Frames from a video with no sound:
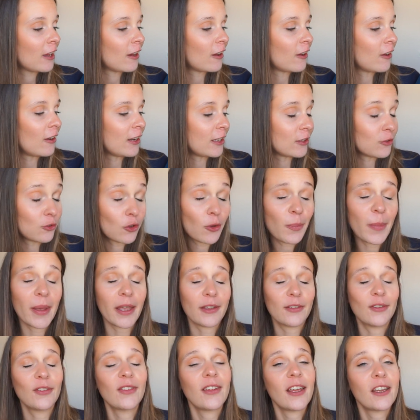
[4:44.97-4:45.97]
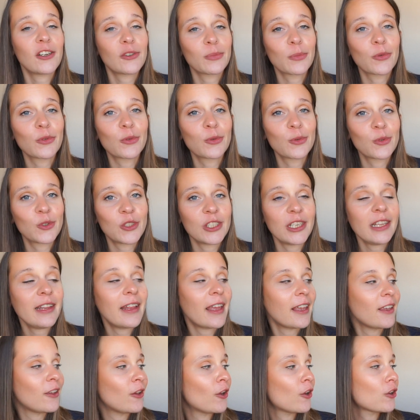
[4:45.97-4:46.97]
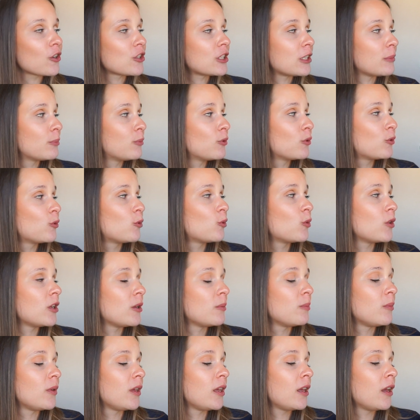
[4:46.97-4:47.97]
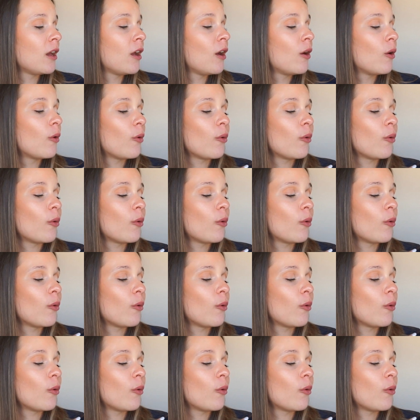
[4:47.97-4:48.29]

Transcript: Euh, les deux personnages m'ont touchée d'ailleurs, j'ai beaucoup aimé.